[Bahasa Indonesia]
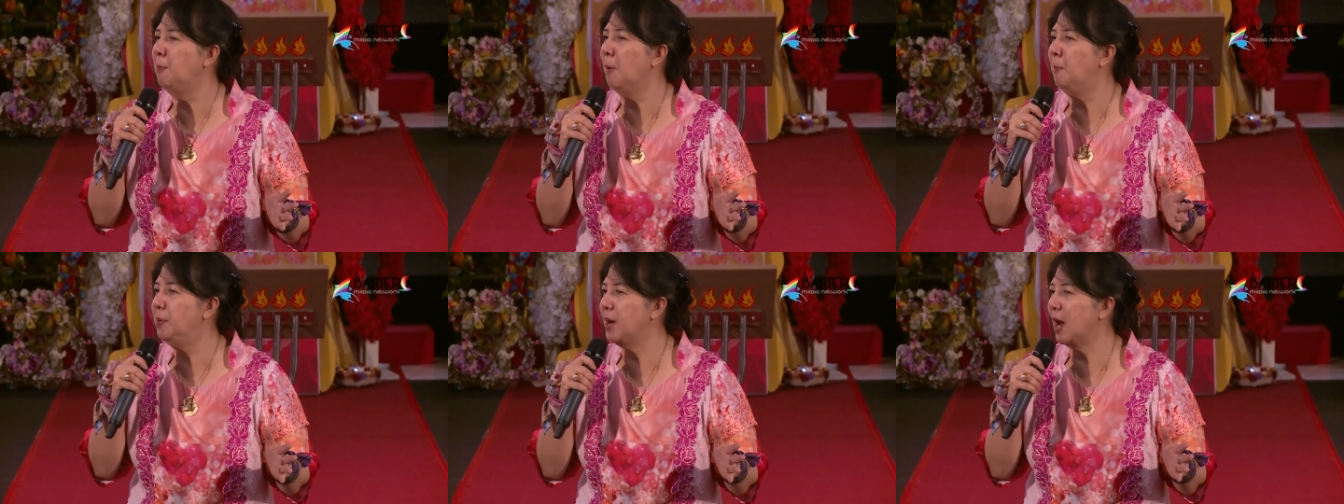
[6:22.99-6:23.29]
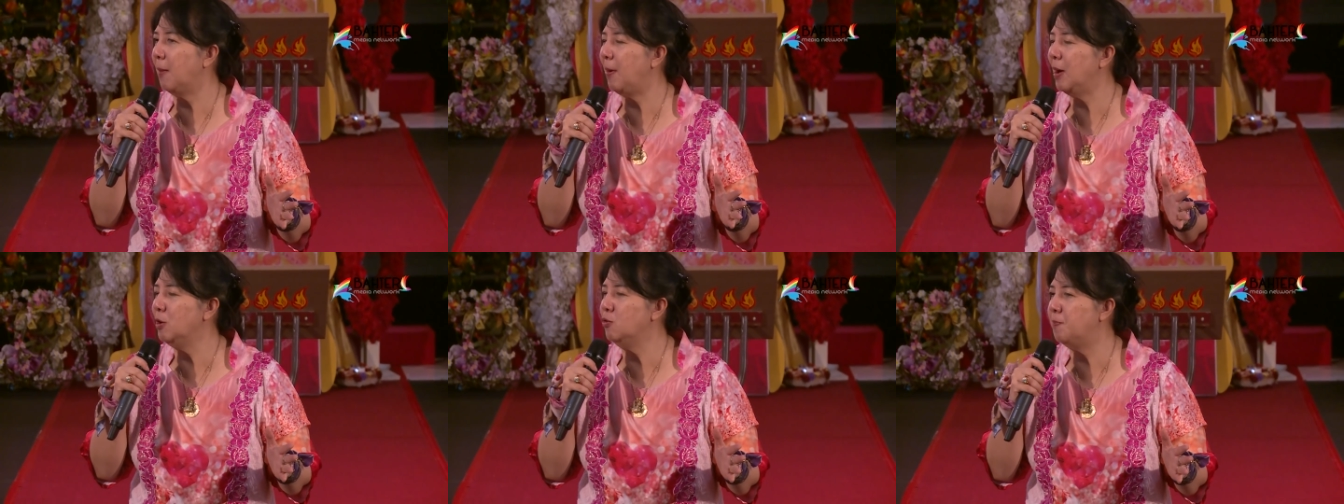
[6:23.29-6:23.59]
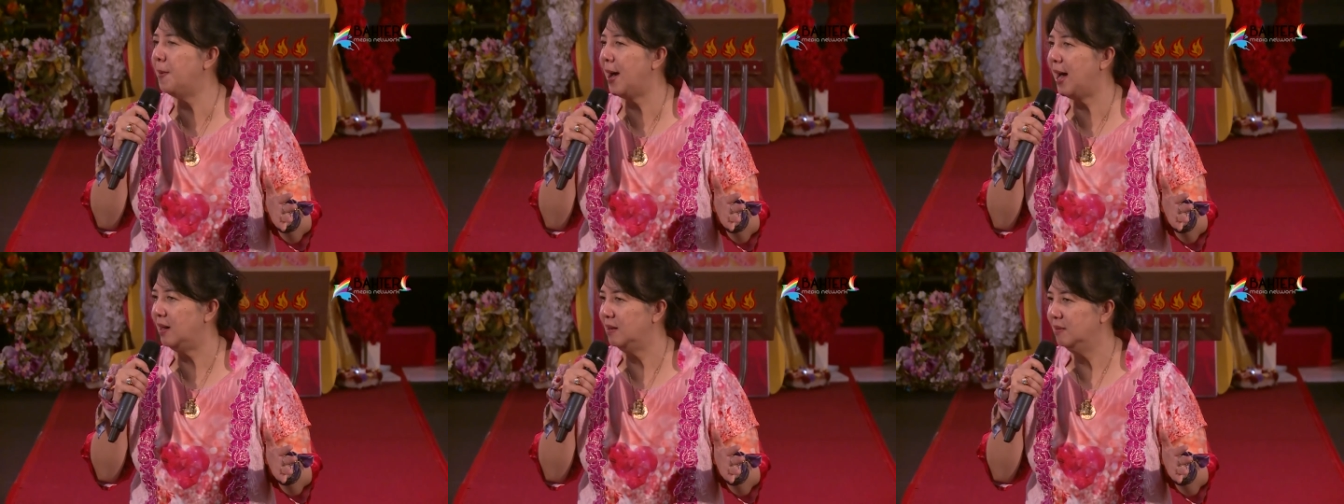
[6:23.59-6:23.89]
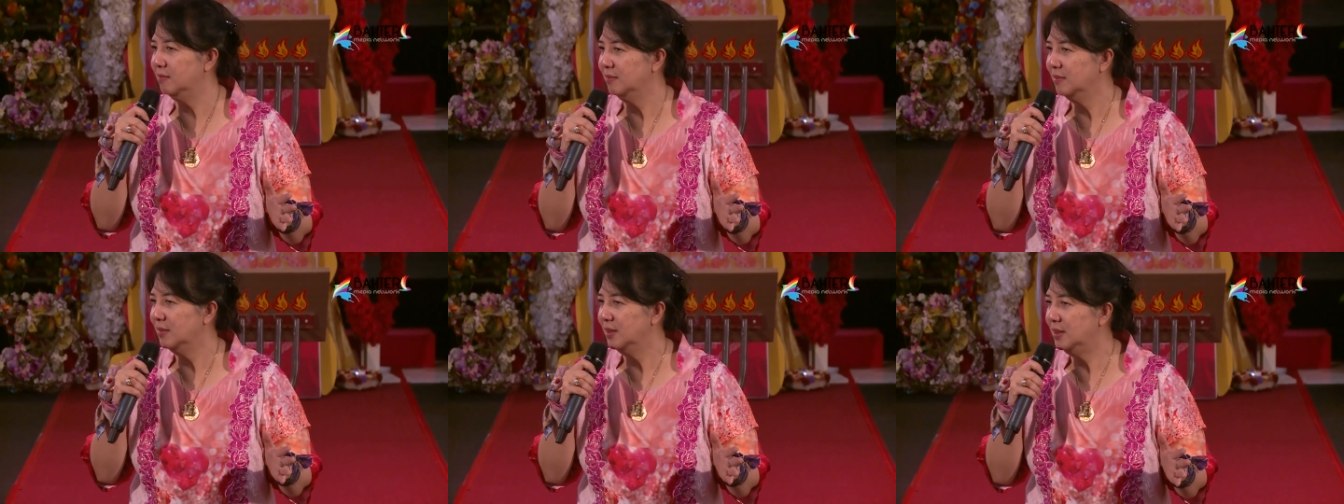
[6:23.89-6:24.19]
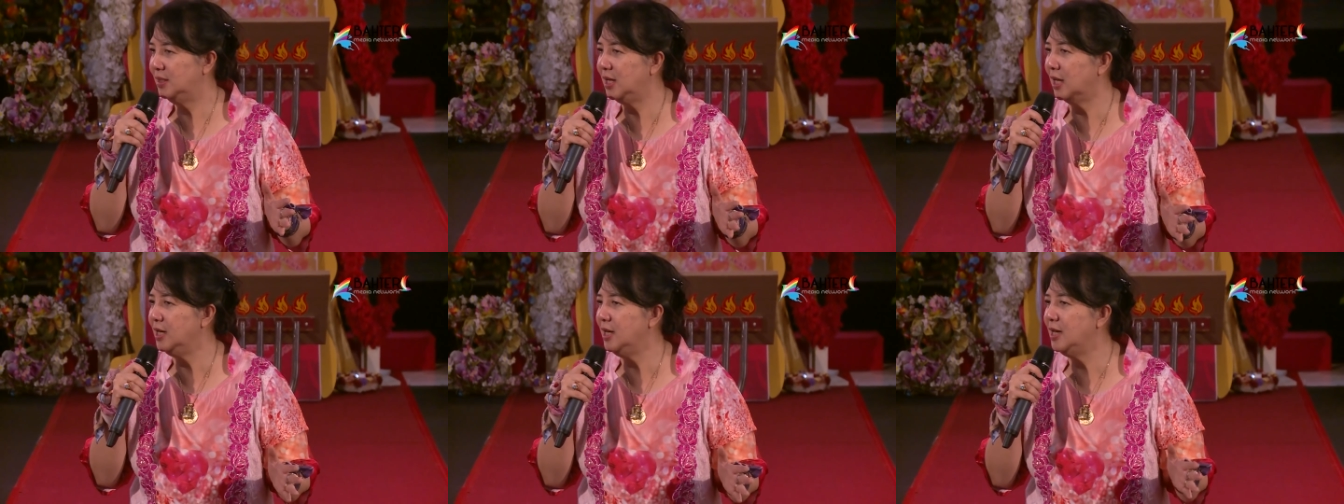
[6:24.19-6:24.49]
beberapa lupa.
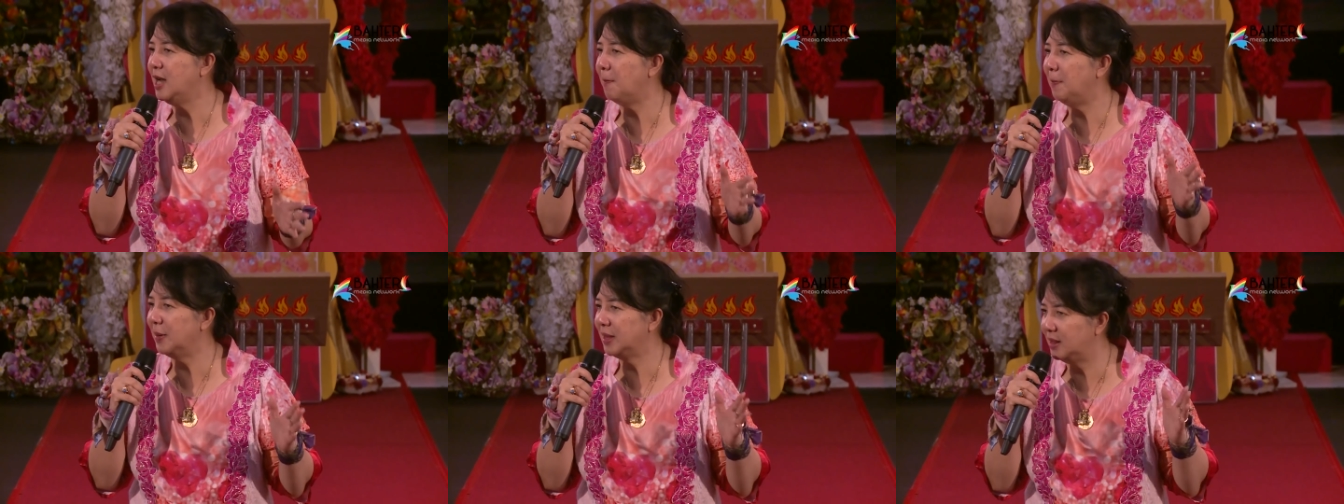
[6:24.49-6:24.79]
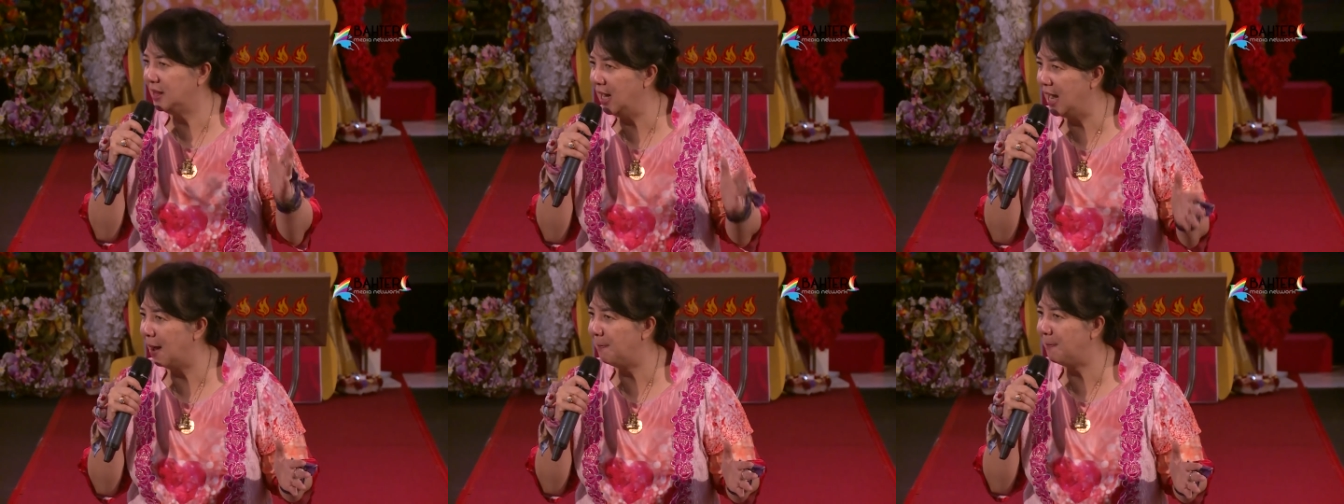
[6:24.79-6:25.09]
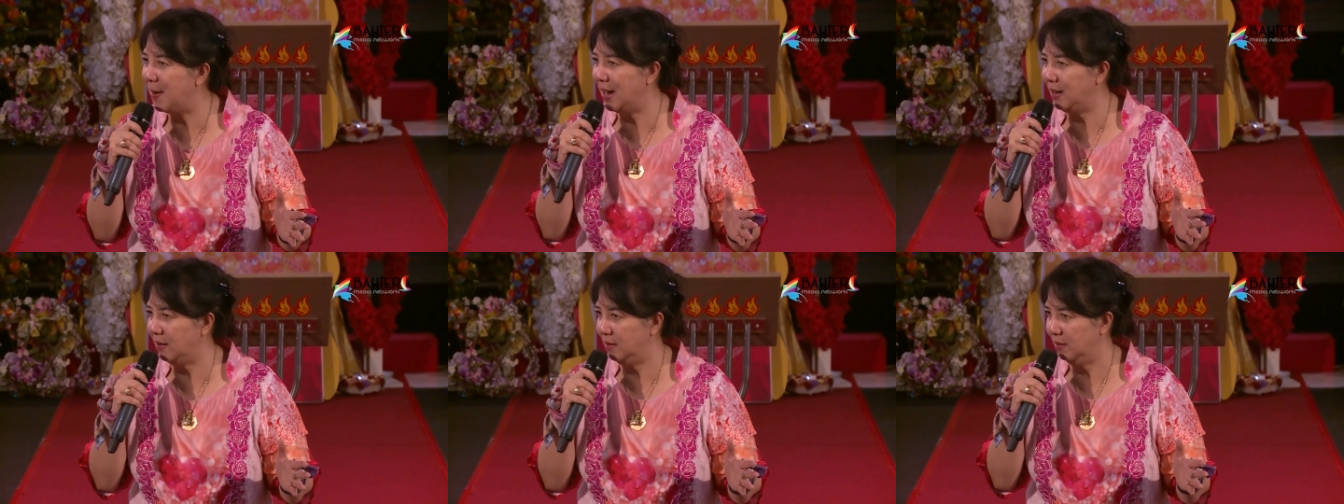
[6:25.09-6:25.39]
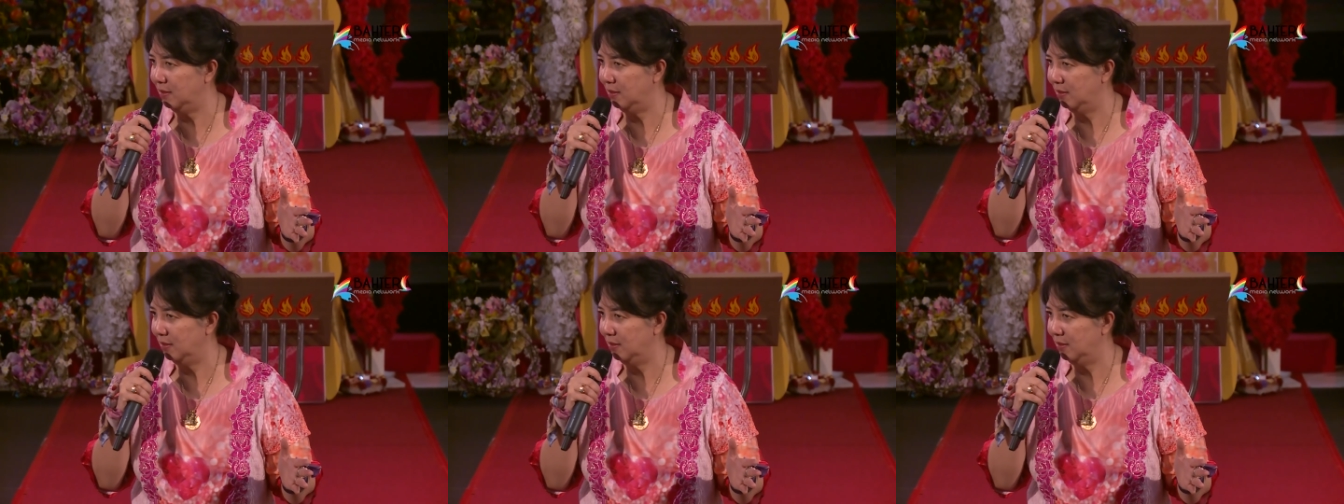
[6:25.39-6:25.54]
Jadi dapat delapan.